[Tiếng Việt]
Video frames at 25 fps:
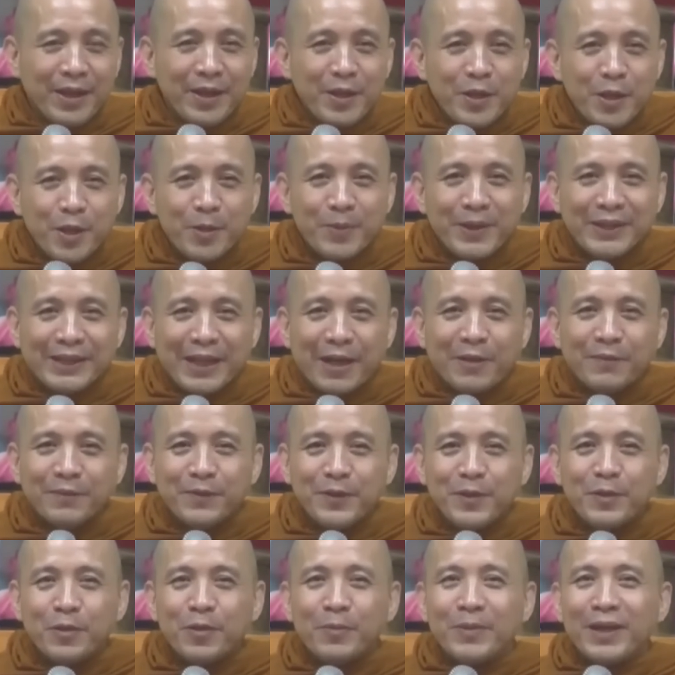cái người mà tạo
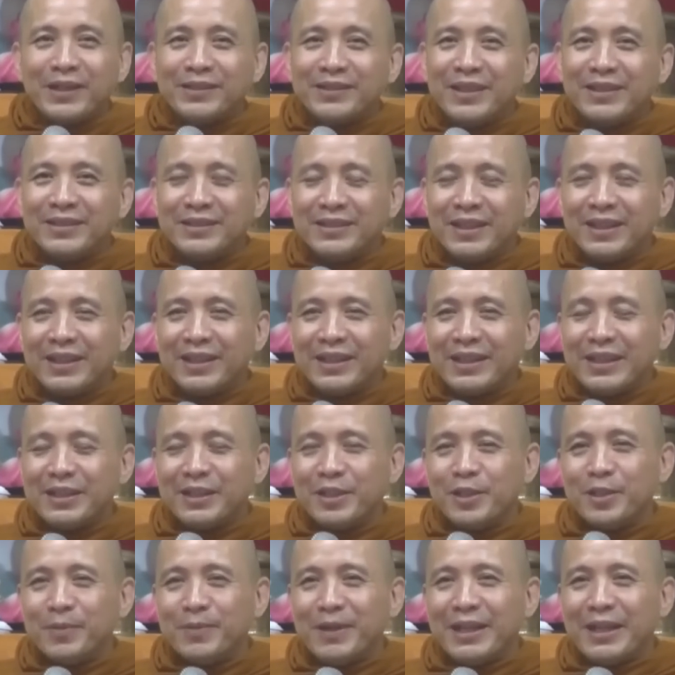phước có bậc chân cái
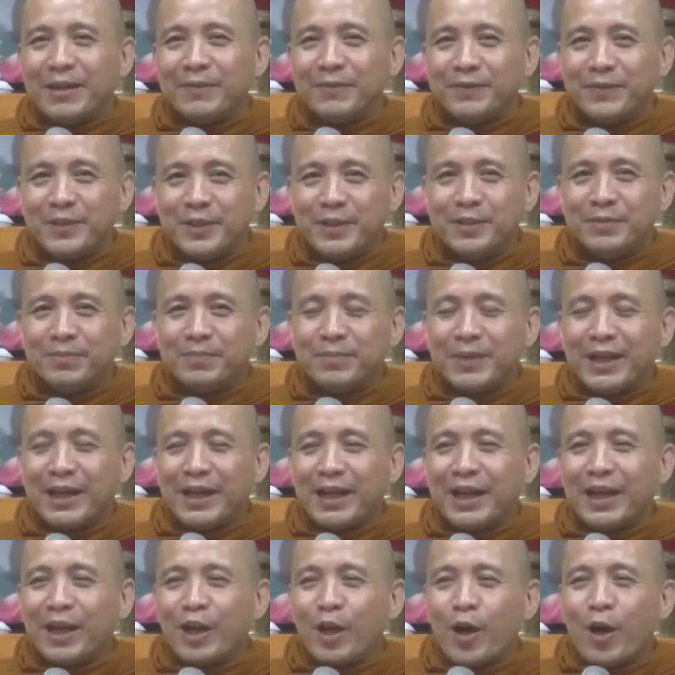người mà làm phước
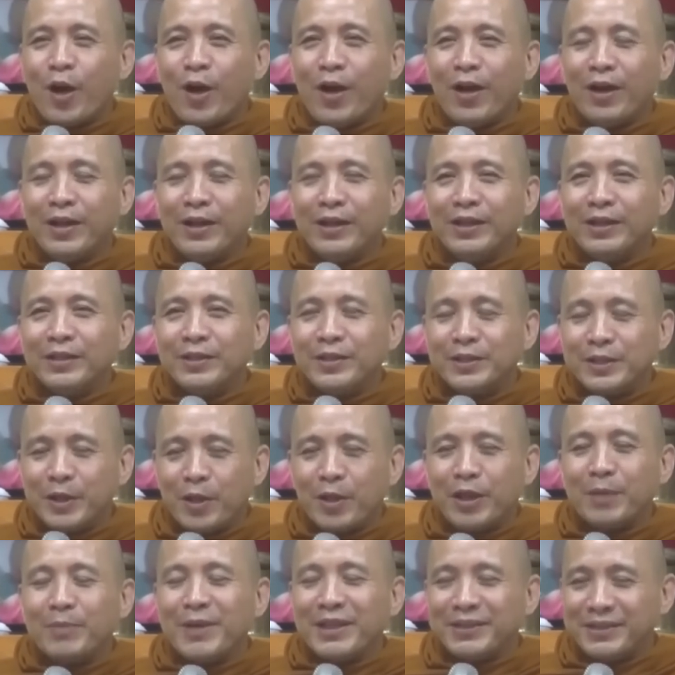mà có được
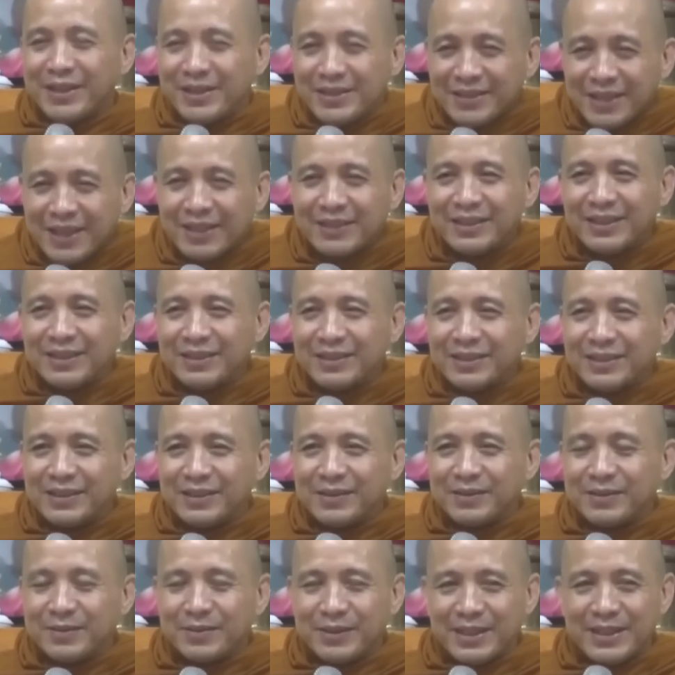gọi là bậc chân nhân á,
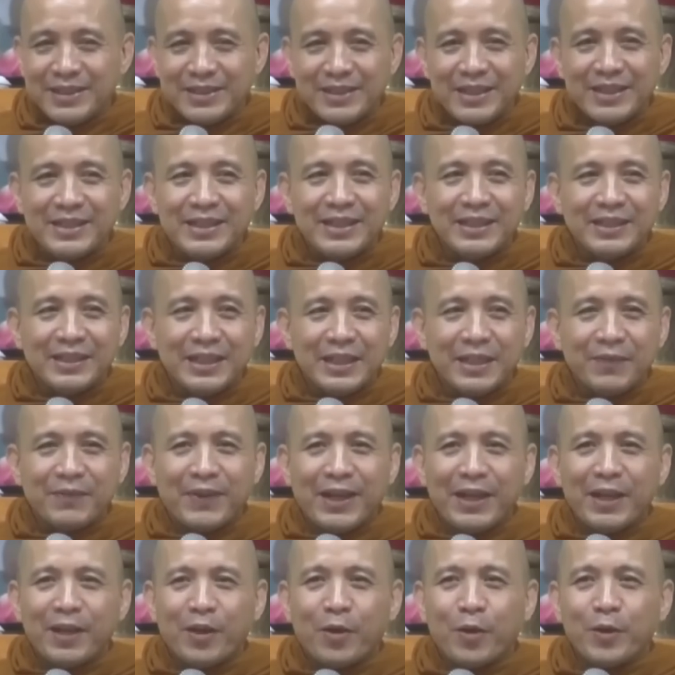hiền trí á, thì nó
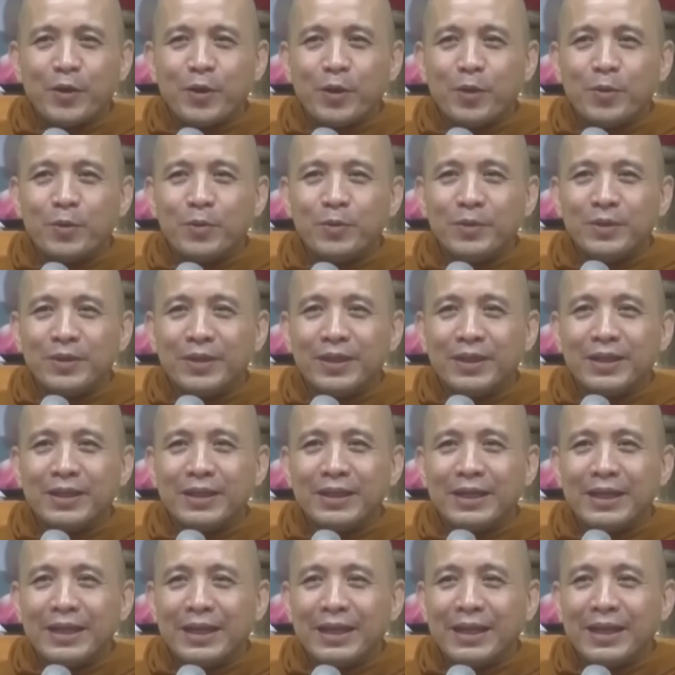phải hội đủ gọi
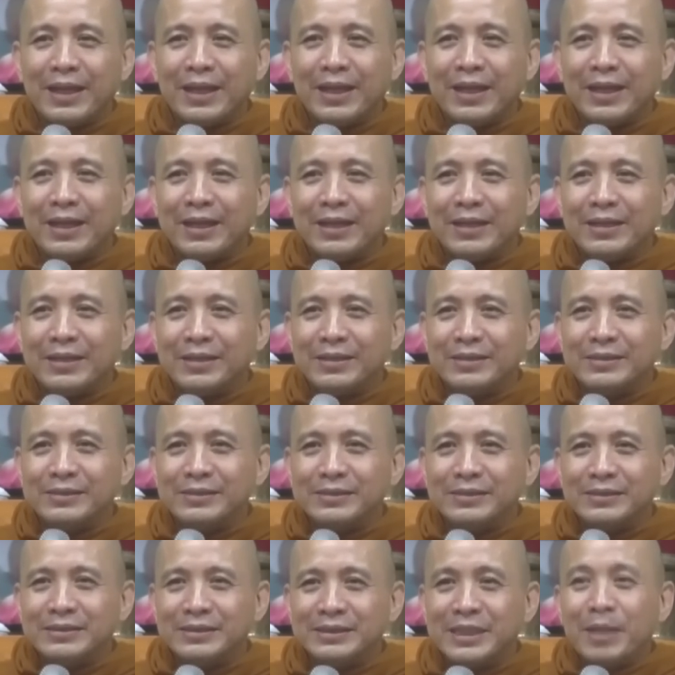là
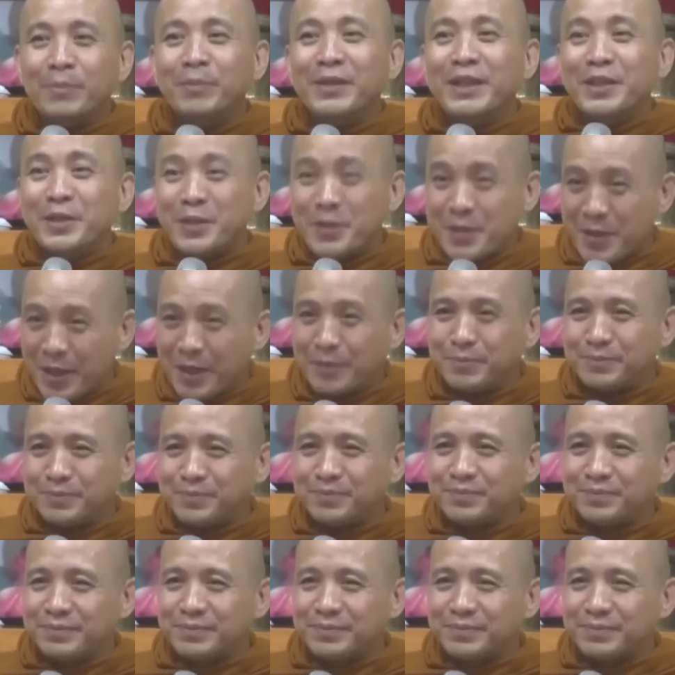năm cái trường hợp